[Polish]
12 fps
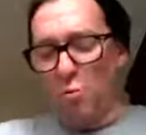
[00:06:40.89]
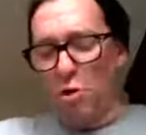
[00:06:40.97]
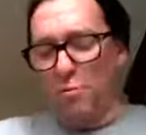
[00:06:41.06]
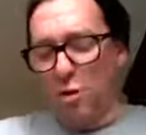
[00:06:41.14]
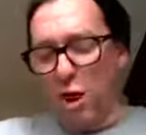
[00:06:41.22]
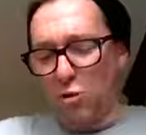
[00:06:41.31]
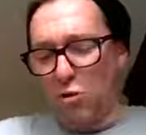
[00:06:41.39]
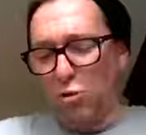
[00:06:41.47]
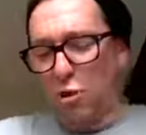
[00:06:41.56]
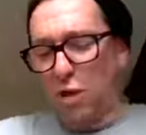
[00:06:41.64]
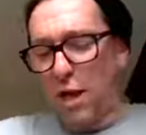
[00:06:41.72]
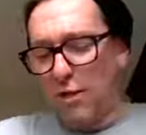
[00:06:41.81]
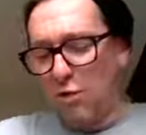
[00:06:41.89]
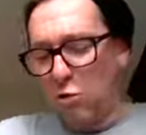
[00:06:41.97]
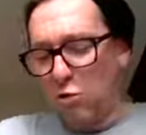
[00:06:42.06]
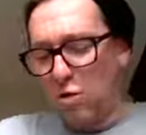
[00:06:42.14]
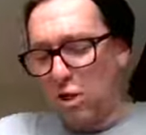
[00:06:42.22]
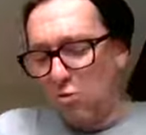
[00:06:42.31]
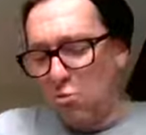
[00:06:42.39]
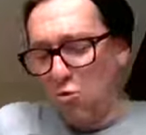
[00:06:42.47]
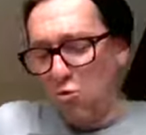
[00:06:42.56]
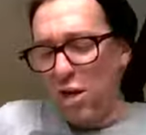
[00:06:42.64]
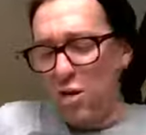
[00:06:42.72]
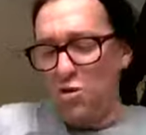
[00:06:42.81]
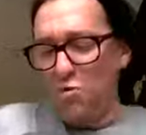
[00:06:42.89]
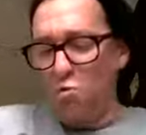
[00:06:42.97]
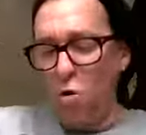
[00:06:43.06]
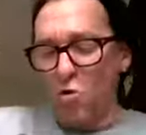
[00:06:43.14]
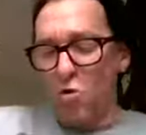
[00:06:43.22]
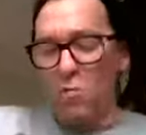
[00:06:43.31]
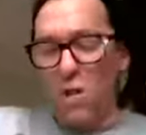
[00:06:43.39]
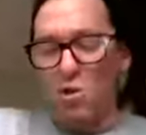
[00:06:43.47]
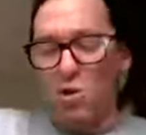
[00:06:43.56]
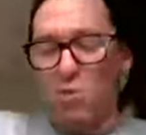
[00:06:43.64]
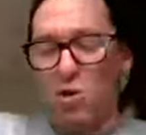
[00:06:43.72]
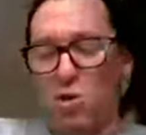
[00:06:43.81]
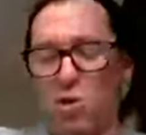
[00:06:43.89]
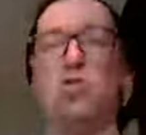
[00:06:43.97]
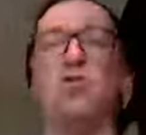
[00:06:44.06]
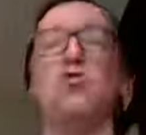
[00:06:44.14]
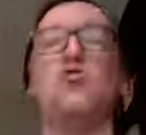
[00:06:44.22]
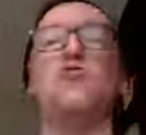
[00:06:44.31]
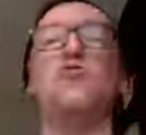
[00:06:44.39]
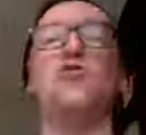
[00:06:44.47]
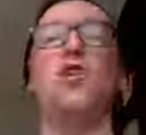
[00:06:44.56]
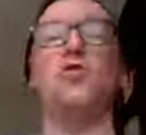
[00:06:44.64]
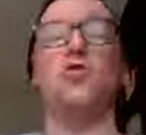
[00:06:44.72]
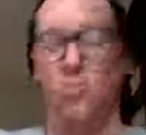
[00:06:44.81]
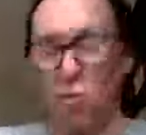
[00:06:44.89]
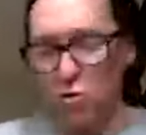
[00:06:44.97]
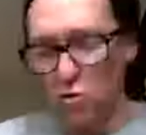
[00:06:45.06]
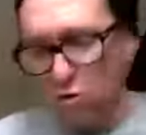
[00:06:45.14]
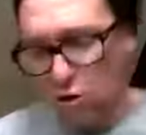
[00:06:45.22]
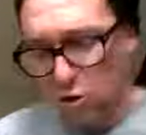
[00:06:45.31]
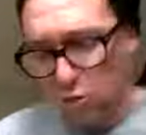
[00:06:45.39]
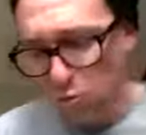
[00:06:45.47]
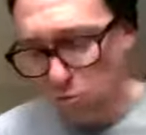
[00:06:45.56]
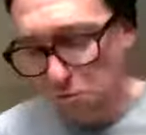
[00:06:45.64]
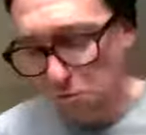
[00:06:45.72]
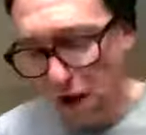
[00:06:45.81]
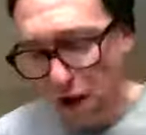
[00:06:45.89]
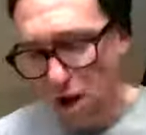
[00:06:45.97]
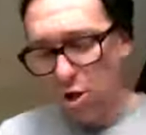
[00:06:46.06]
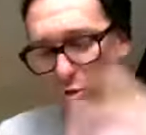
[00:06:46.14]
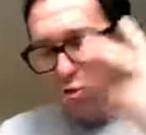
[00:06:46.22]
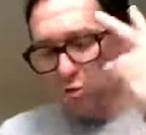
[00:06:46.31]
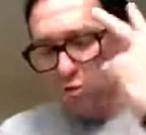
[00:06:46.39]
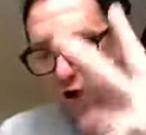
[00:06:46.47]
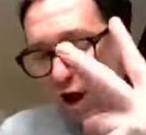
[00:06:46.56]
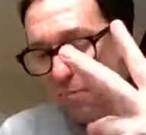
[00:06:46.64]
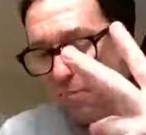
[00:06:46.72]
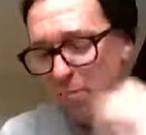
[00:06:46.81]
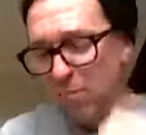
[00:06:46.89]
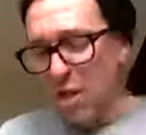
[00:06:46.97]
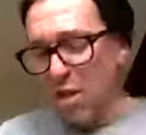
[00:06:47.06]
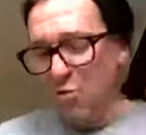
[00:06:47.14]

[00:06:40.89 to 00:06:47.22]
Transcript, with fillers: to byłem tak duży jak dzwon Zygmunta i głos miałem silny jak dzwon Zygmunta. To dwa.